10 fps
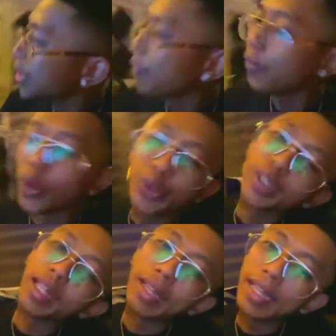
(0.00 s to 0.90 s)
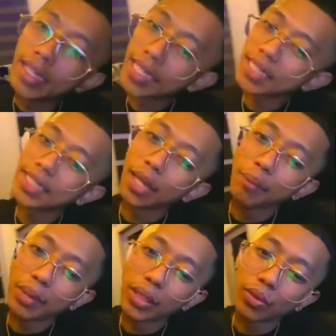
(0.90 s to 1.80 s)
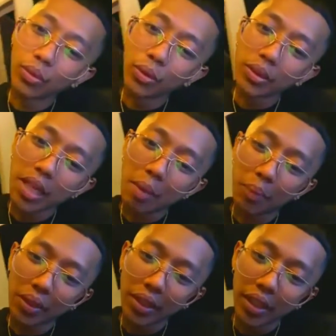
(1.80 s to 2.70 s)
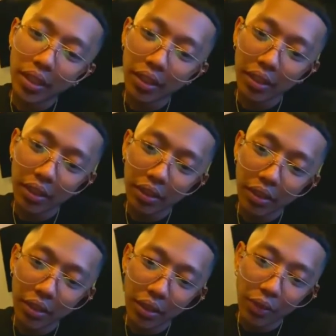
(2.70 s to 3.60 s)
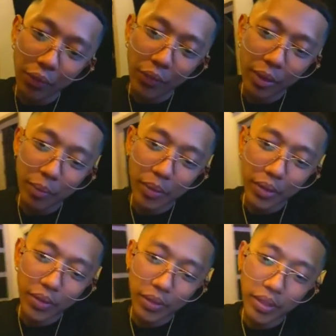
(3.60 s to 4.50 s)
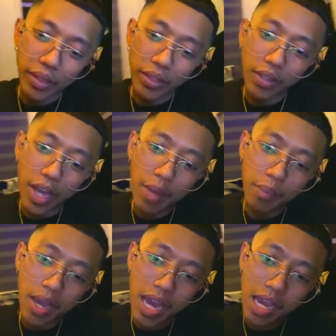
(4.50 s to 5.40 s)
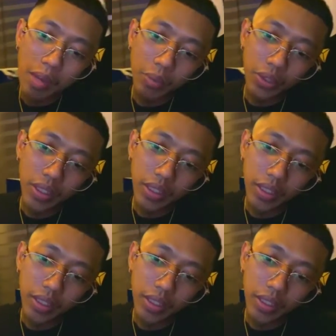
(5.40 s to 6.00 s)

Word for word: Si Flo Analytics na yung pinag-uusapan yan. Wilbert Tolentino. Hi, Mams!